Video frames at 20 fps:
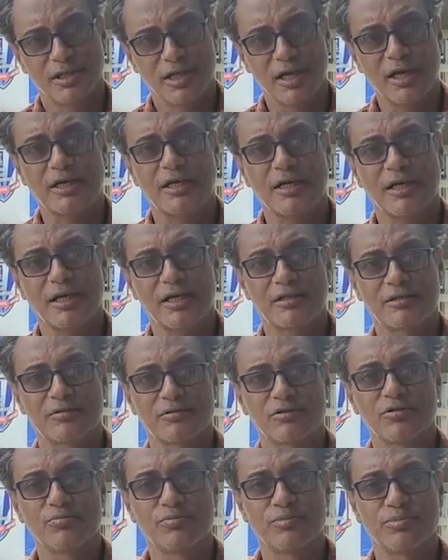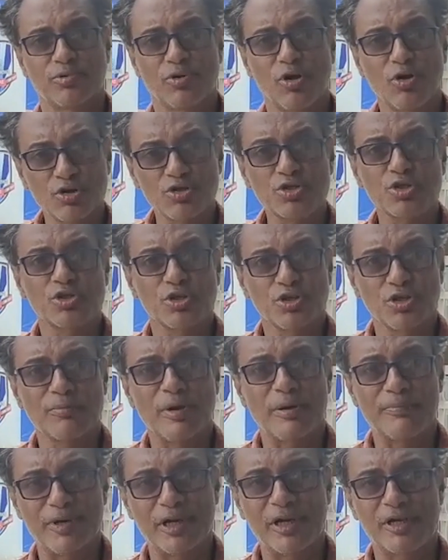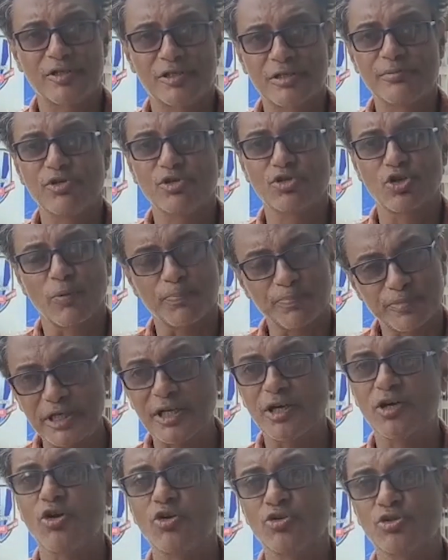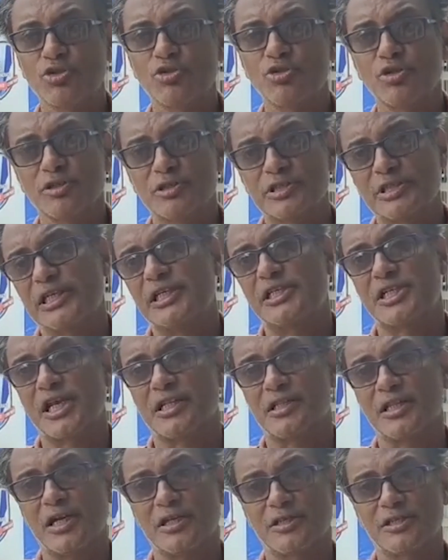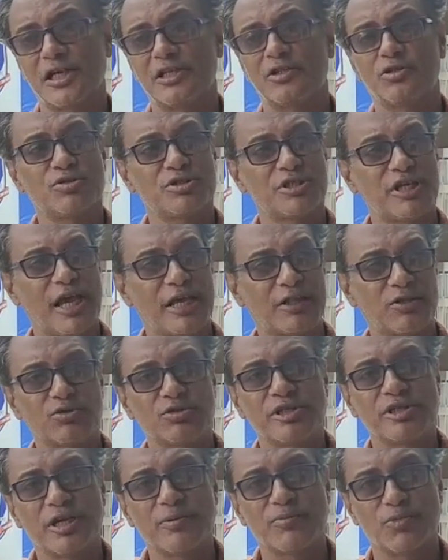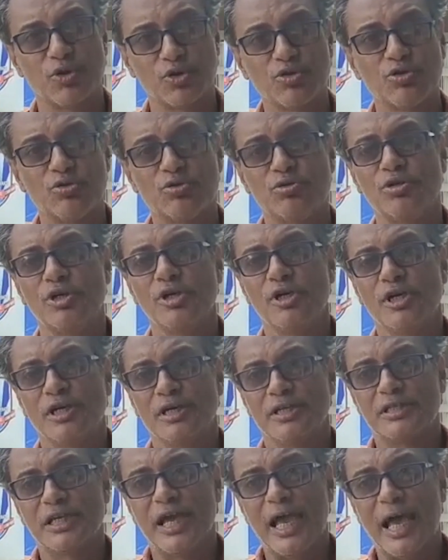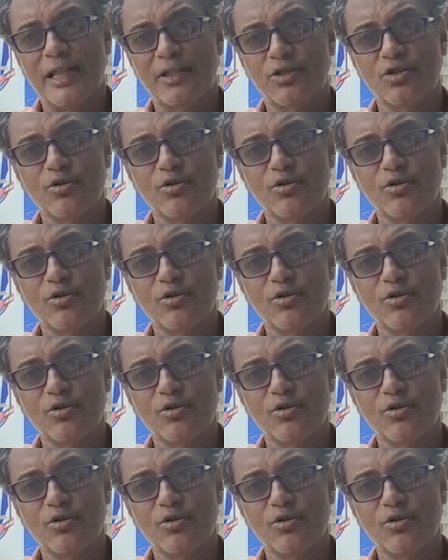একটা খুব রহস্যজনক ব্যাপার হচ্ছে এবং সবথেকে রহস্যজনক যে সাঁতার জানতো যে এতদিনের বন্ধু যে এত